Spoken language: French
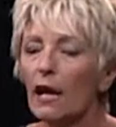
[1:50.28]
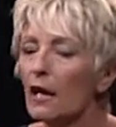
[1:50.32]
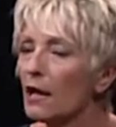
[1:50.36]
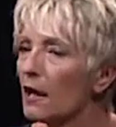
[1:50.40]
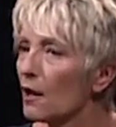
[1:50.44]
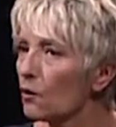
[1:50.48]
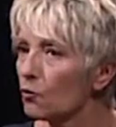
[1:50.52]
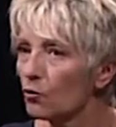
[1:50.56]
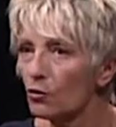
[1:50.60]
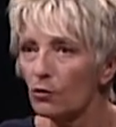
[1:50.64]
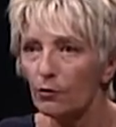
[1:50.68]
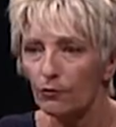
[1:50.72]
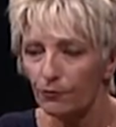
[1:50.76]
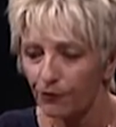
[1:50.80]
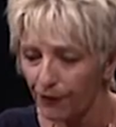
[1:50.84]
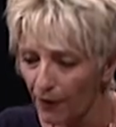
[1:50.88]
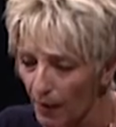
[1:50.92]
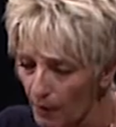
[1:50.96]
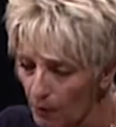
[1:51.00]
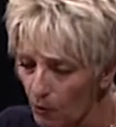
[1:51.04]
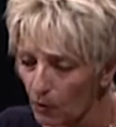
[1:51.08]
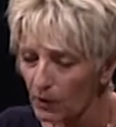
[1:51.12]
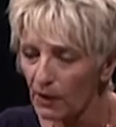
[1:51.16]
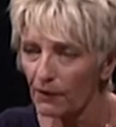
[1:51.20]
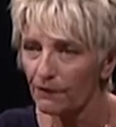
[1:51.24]
là où
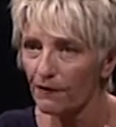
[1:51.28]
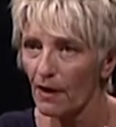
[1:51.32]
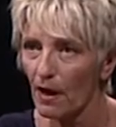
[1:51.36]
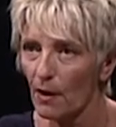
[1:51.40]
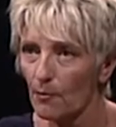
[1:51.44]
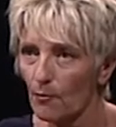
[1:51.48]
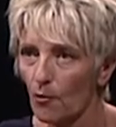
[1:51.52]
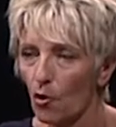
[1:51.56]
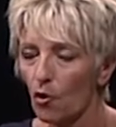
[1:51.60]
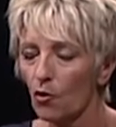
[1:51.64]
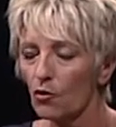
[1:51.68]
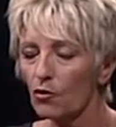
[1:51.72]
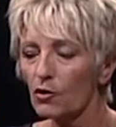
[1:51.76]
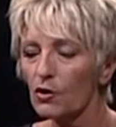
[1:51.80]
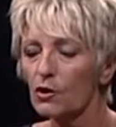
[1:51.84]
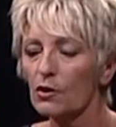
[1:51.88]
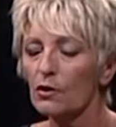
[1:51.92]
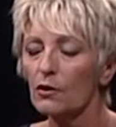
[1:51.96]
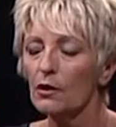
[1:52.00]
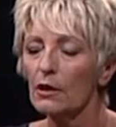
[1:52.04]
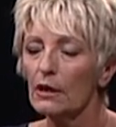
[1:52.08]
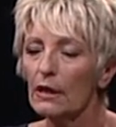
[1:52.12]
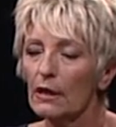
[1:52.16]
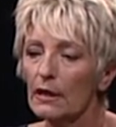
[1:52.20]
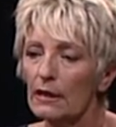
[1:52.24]
vraiment il y avait un manque.
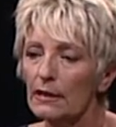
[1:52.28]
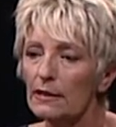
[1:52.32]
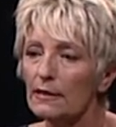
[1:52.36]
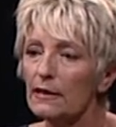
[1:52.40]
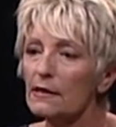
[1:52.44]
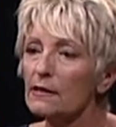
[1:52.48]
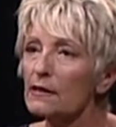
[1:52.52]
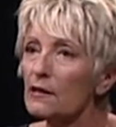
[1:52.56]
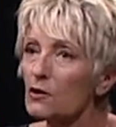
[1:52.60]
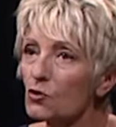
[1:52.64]
Cette